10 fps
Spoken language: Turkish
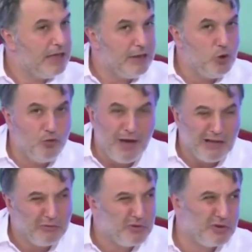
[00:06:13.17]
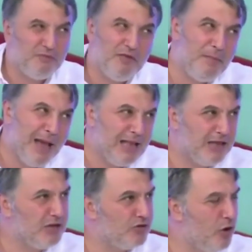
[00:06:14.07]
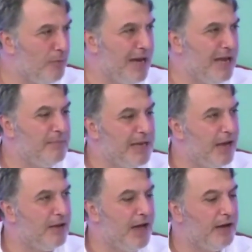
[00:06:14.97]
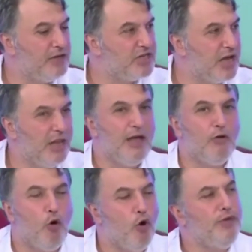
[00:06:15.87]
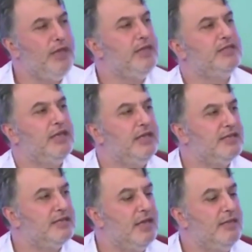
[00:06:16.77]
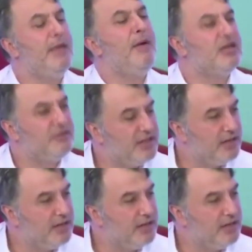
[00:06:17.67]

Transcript: Juventus ve belki Roma ile Milan hariç kalan 17 sene gitse ne maaş verir?